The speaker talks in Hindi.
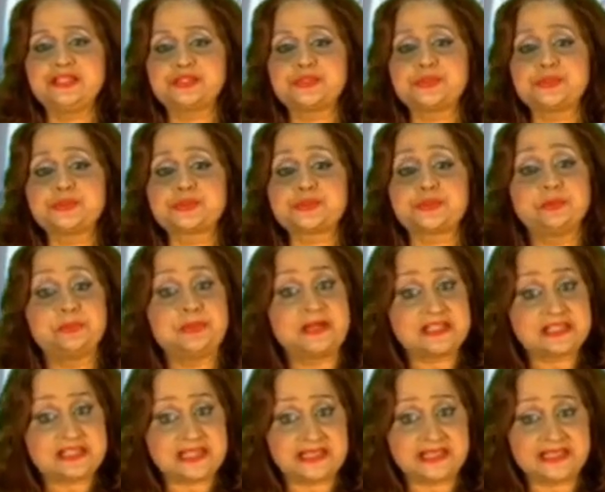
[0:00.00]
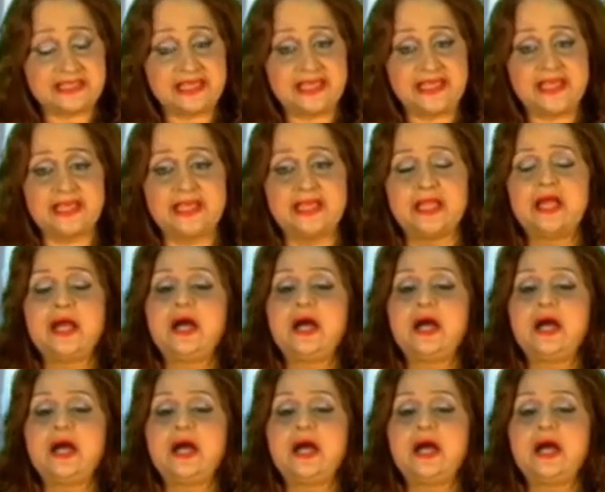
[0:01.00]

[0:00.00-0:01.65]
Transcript: इश्यूज उभर सकते हैं